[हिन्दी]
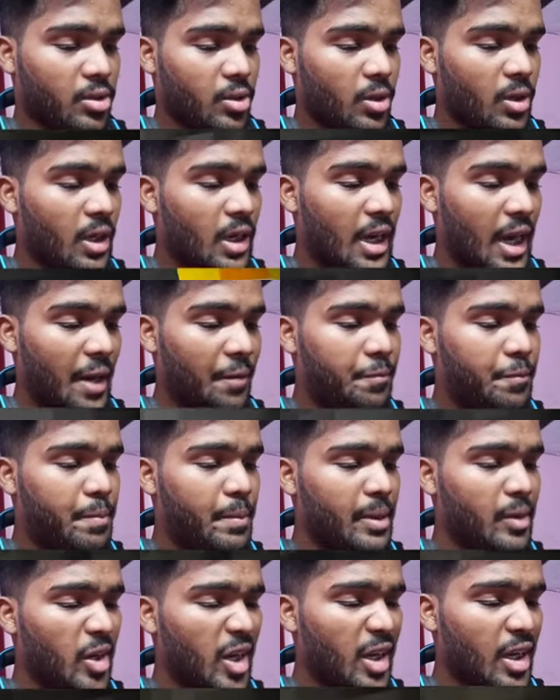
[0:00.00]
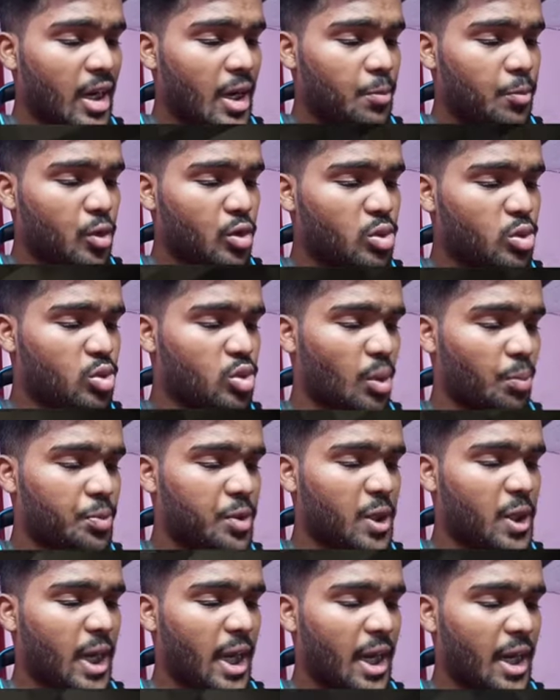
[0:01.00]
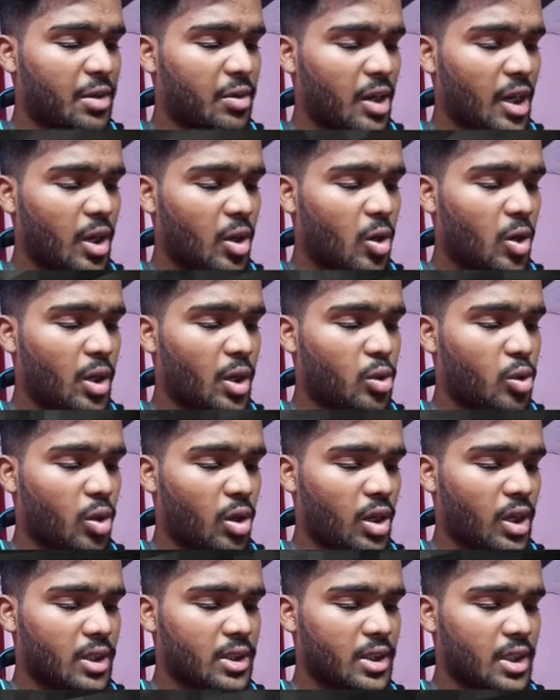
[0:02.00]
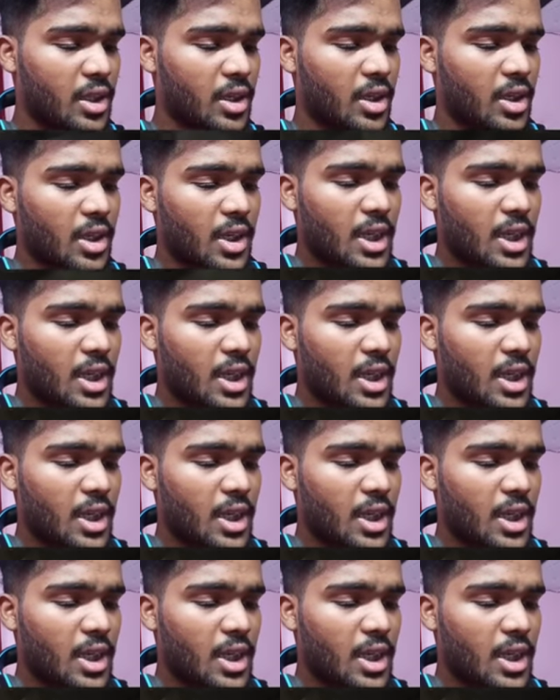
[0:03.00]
और लेफ्ट में लगा आपको सबसे गहराई वाला और एक और रास्ता